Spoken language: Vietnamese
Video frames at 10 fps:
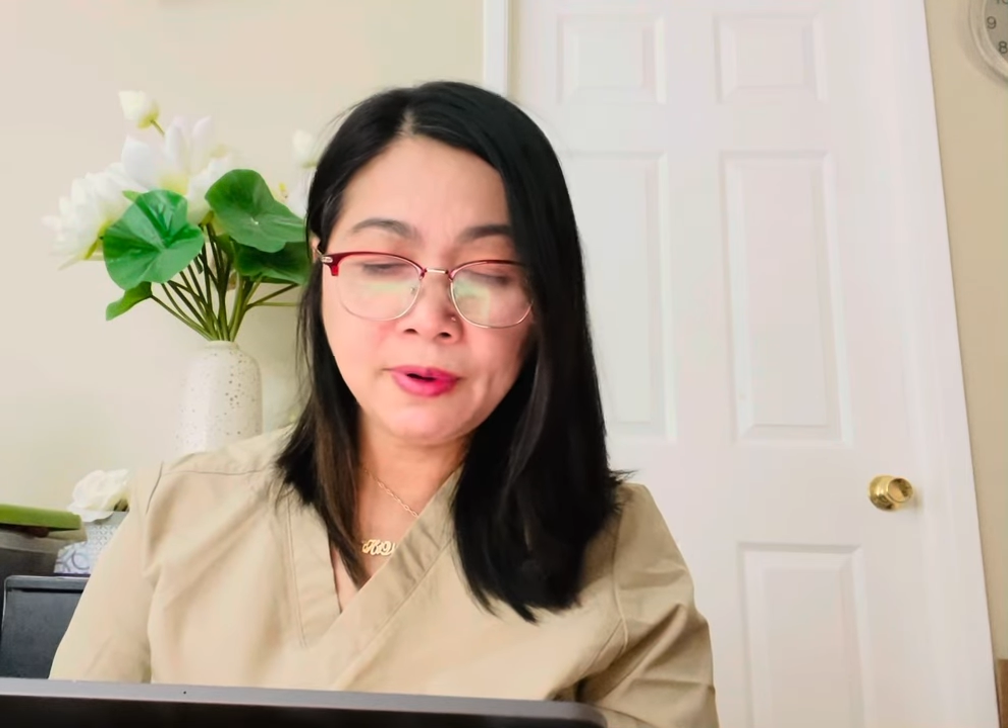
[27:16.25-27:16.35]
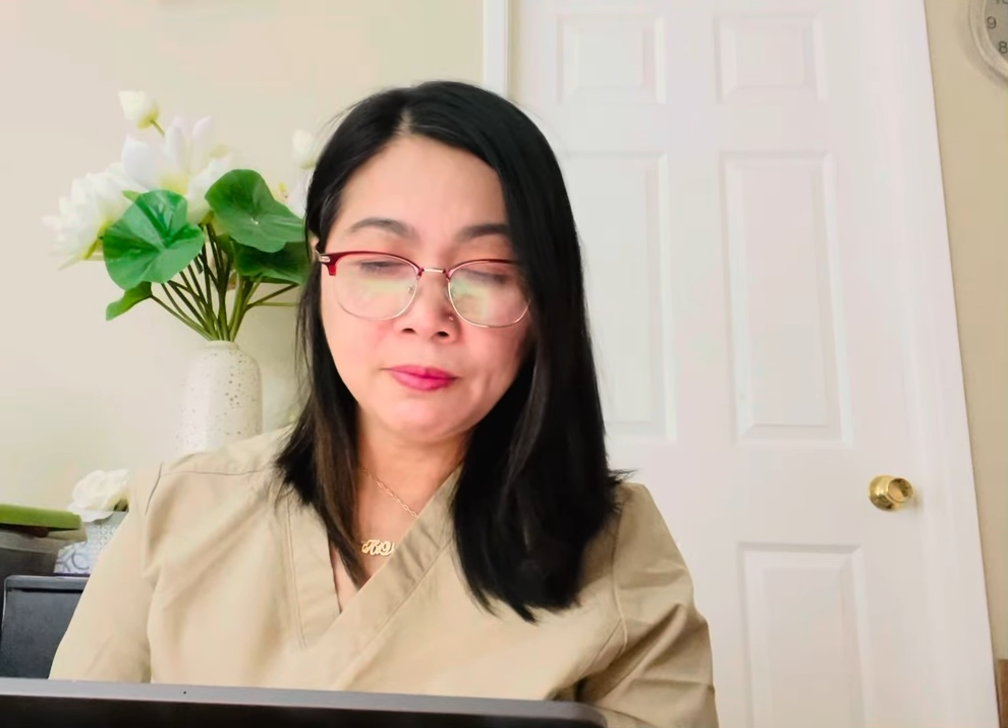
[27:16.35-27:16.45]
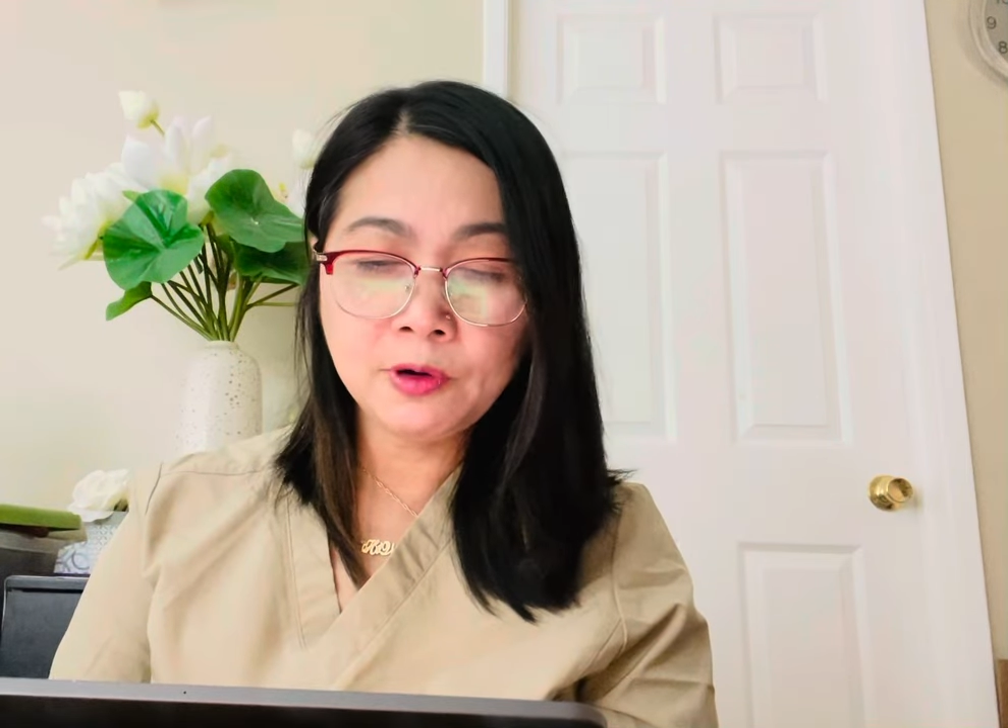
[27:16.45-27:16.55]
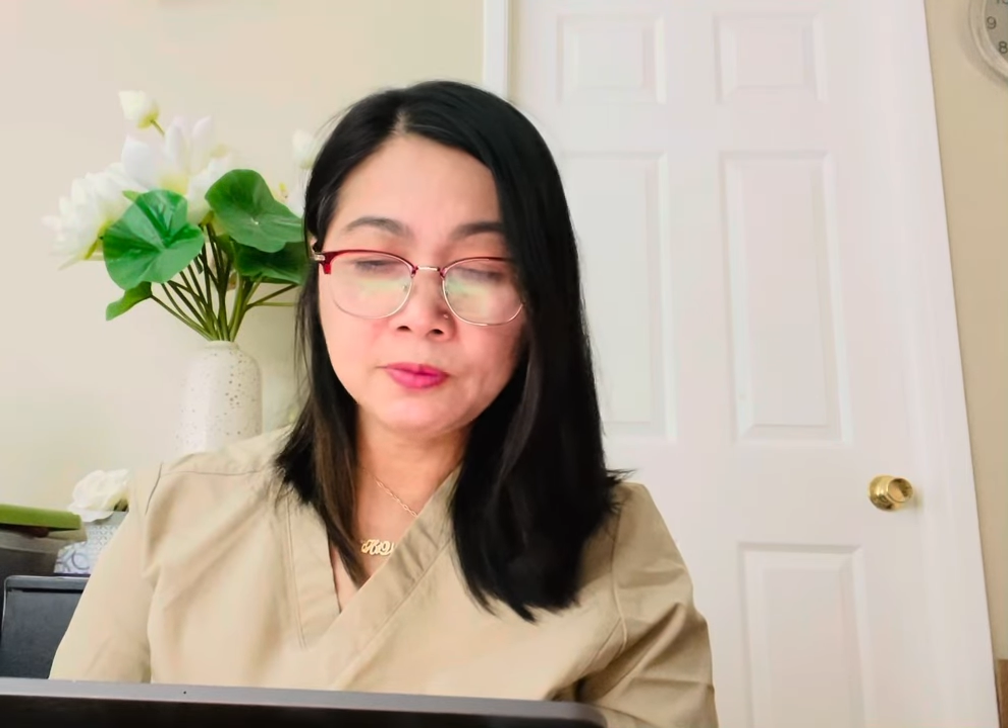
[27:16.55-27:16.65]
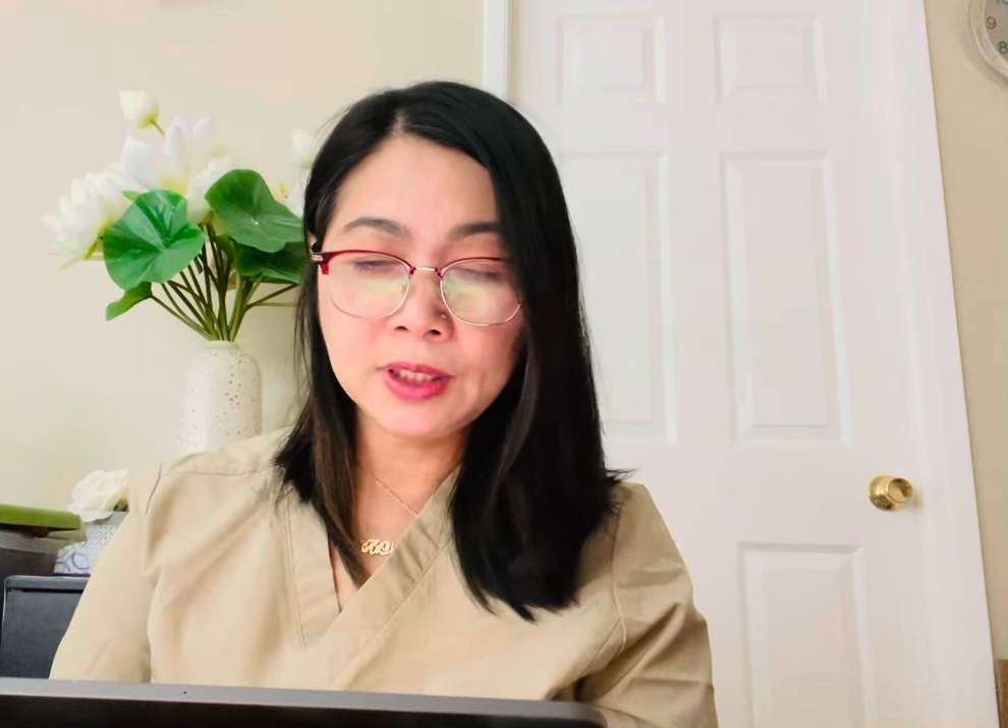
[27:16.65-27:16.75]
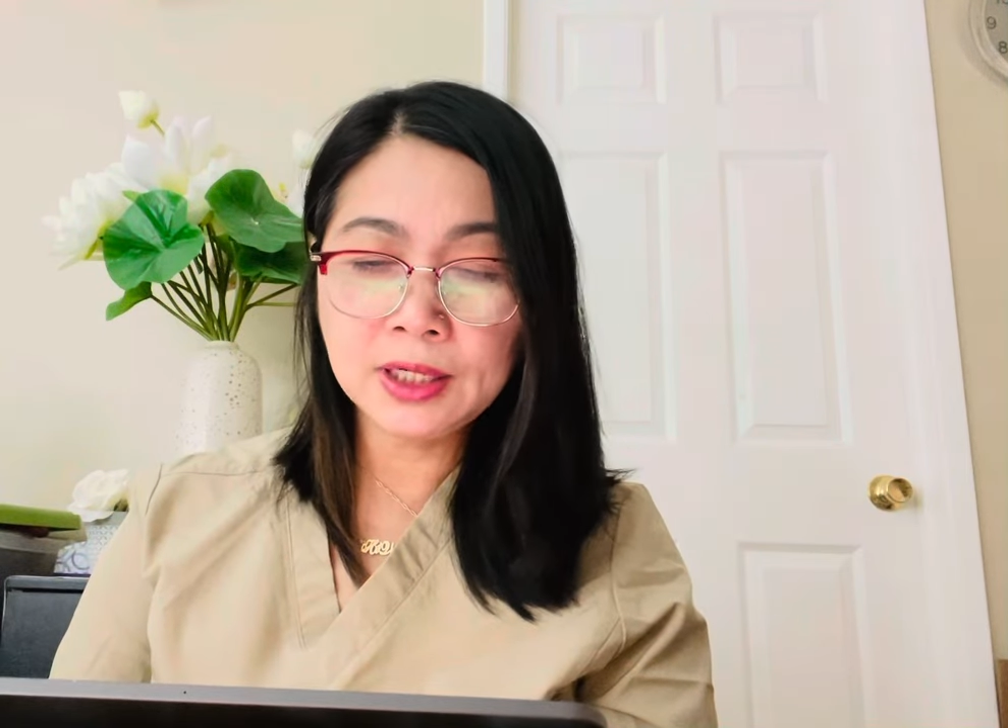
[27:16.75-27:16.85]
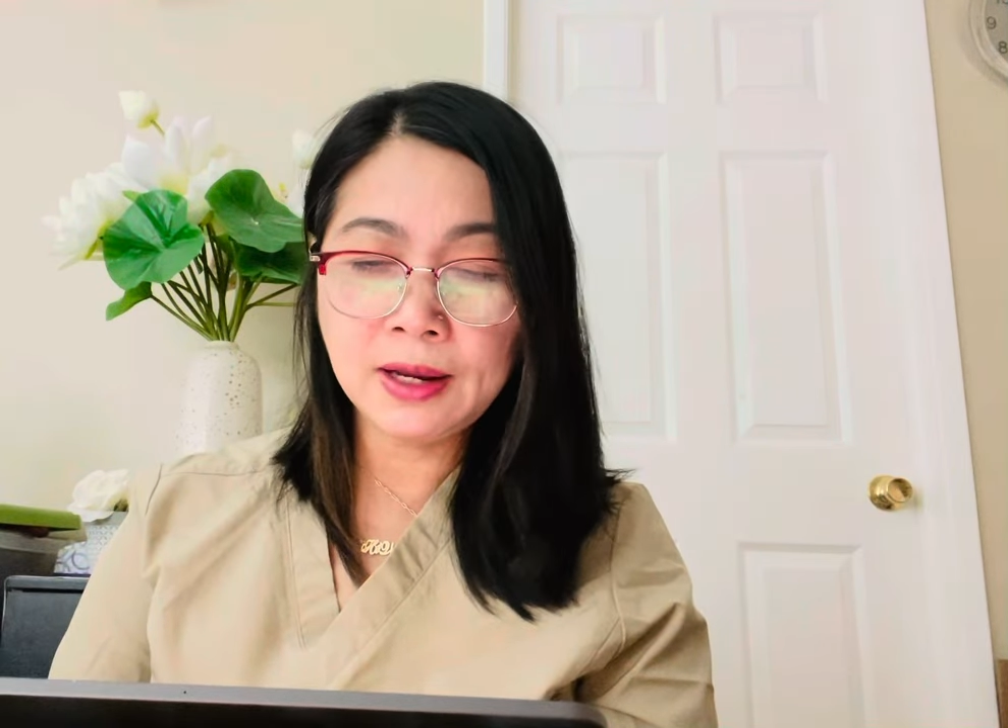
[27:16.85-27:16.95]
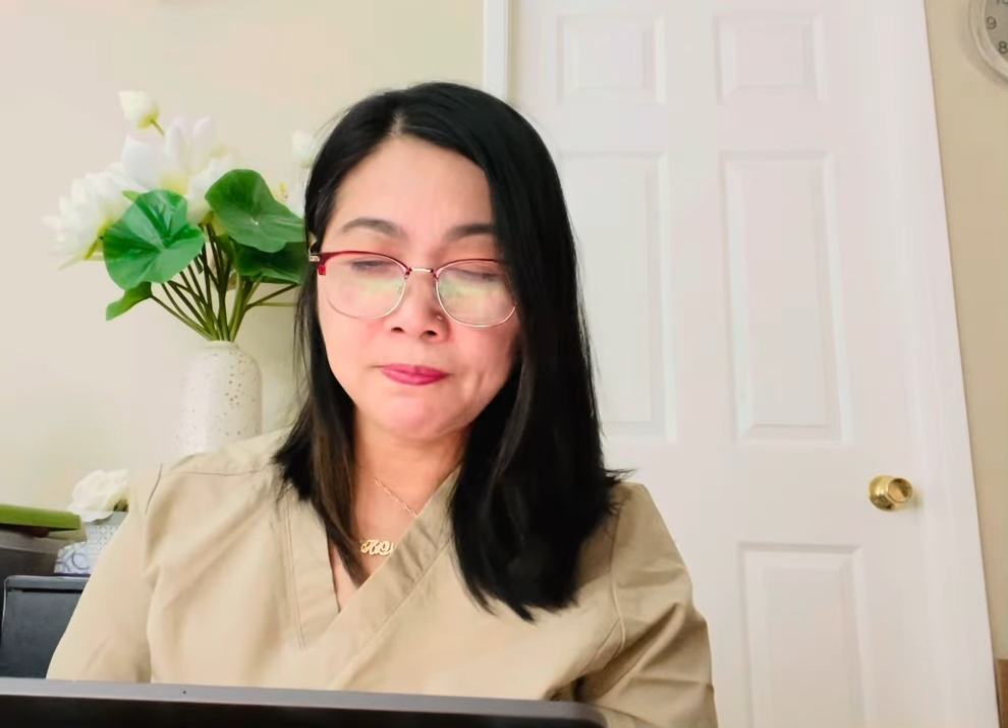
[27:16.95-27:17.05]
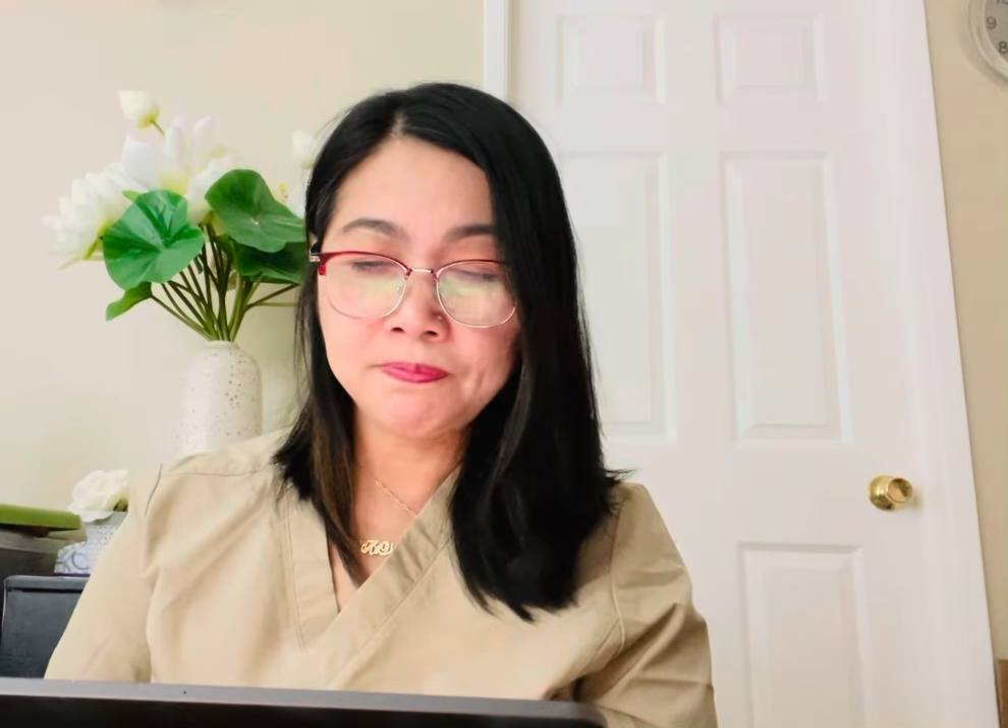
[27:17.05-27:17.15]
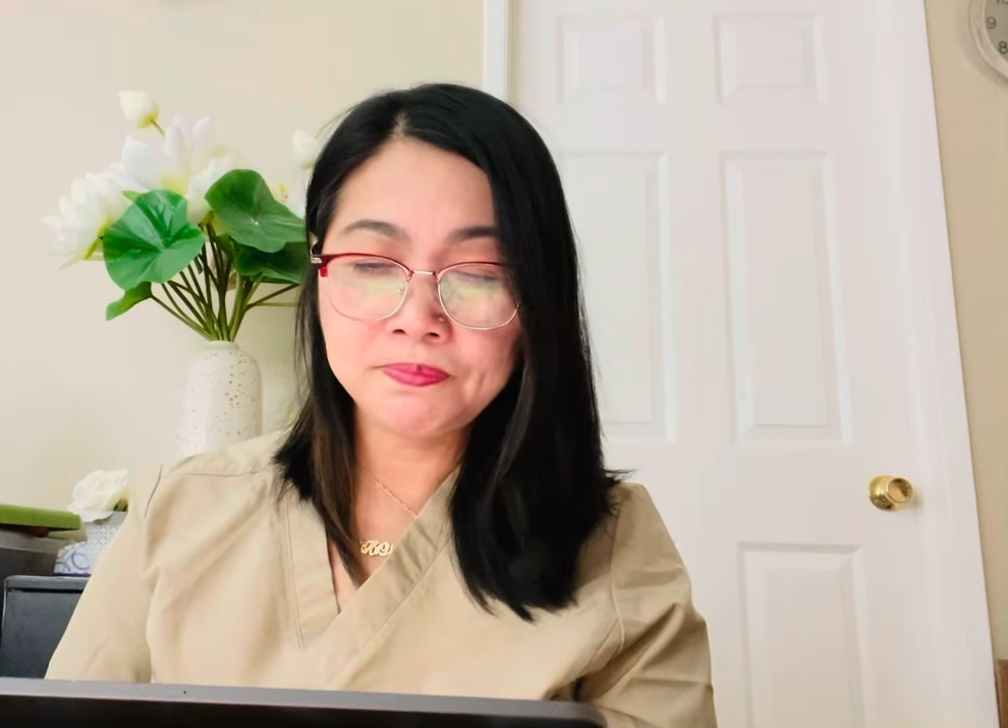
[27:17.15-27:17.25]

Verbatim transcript: 24 tháng 5